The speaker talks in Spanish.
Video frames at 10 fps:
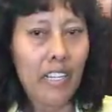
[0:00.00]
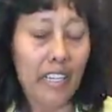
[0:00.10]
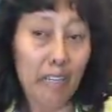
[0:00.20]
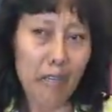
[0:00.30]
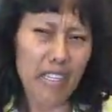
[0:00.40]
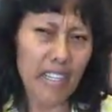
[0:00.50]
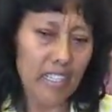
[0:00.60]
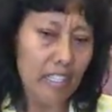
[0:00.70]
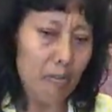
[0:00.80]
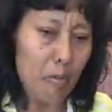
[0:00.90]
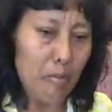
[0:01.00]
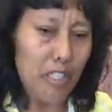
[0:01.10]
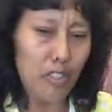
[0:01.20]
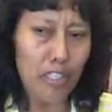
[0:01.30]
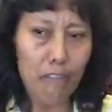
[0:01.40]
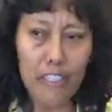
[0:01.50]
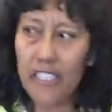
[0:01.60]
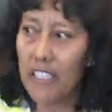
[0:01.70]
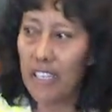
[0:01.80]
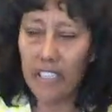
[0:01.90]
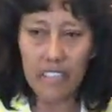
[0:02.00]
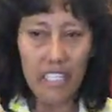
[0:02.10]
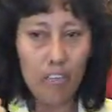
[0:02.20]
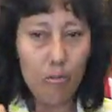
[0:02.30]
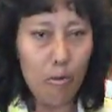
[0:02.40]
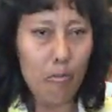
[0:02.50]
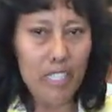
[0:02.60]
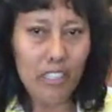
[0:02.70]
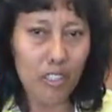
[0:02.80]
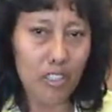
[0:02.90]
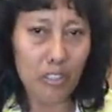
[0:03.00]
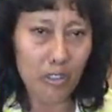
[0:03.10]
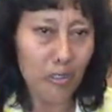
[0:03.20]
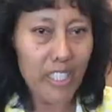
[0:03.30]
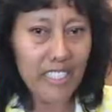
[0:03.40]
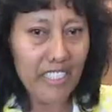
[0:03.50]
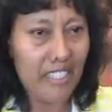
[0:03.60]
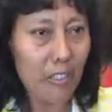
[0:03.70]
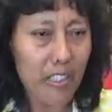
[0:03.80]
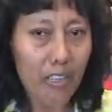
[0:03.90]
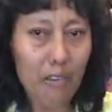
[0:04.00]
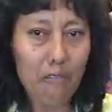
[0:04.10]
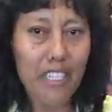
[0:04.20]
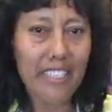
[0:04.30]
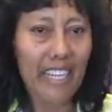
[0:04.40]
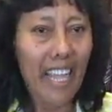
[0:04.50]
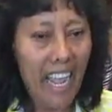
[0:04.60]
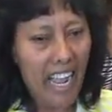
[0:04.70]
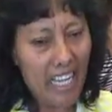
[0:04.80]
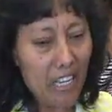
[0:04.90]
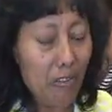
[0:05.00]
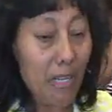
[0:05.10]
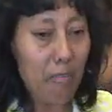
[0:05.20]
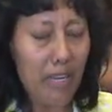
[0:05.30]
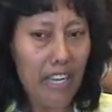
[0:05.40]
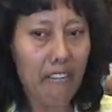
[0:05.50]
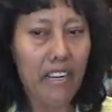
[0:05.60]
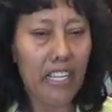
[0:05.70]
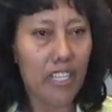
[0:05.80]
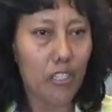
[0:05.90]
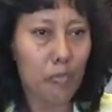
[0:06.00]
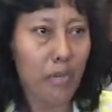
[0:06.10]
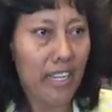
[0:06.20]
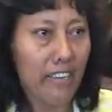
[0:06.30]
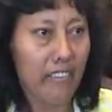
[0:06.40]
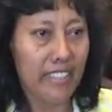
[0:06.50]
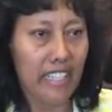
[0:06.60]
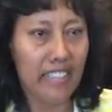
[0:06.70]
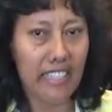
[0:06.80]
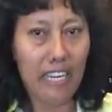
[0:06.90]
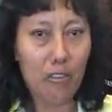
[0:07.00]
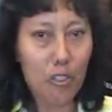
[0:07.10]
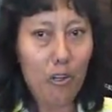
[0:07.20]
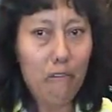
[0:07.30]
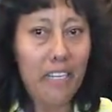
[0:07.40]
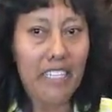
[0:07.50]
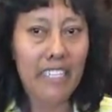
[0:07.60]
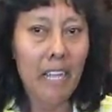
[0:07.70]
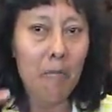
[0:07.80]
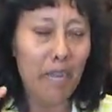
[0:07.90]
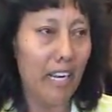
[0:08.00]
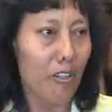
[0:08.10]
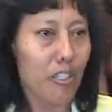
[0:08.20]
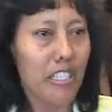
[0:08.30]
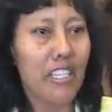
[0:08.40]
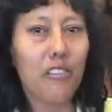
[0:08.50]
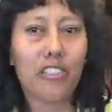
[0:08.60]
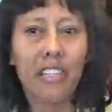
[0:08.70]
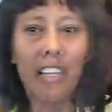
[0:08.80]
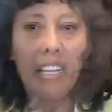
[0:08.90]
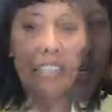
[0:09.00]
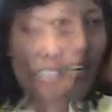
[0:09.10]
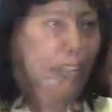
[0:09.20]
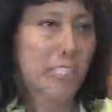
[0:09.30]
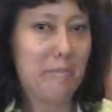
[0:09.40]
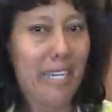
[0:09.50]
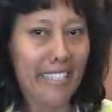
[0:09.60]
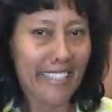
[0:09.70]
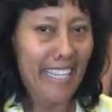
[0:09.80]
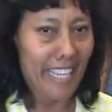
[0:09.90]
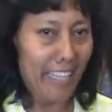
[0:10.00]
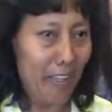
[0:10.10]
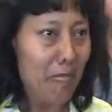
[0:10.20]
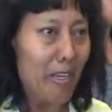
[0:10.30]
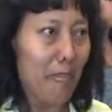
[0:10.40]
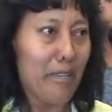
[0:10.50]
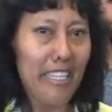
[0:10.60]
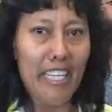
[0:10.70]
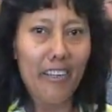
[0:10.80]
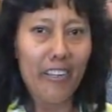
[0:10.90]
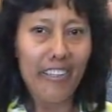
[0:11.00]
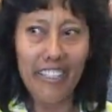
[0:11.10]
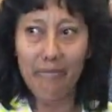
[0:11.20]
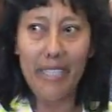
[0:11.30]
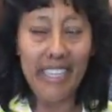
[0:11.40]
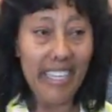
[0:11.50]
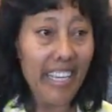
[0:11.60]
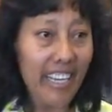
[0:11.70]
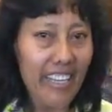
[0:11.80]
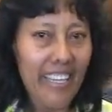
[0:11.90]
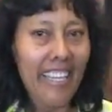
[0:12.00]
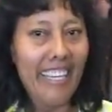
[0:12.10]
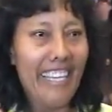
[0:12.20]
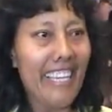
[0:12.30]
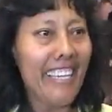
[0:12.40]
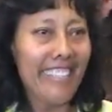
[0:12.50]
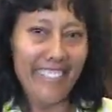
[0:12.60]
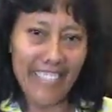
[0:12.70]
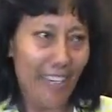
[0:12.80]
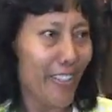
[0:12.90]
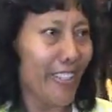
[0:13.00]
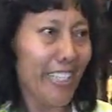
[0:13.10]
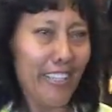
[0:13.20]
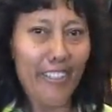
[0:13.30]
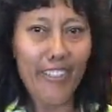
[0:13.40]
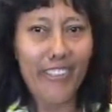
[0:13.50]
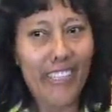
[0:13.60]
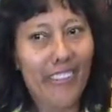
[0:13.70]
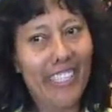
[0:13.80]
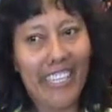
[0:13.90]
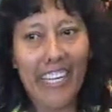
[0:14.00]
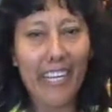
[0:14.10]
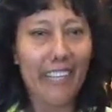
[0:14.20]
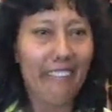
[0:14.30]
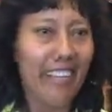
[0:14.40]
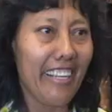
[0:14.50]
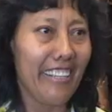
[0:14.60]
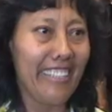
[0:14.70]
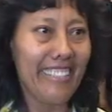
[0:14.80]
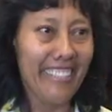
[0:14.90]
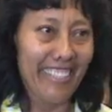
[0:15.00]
Recuerda que en los momentos difíciles y en los momentos que tú dices no tengo fuerza, ahí hay una palabra que Dios puede levantarte a los jóvenes, para los niños, para los demás. Que Dios me los bendiga, bendiga y saludos a todos de donde quiera que vengan.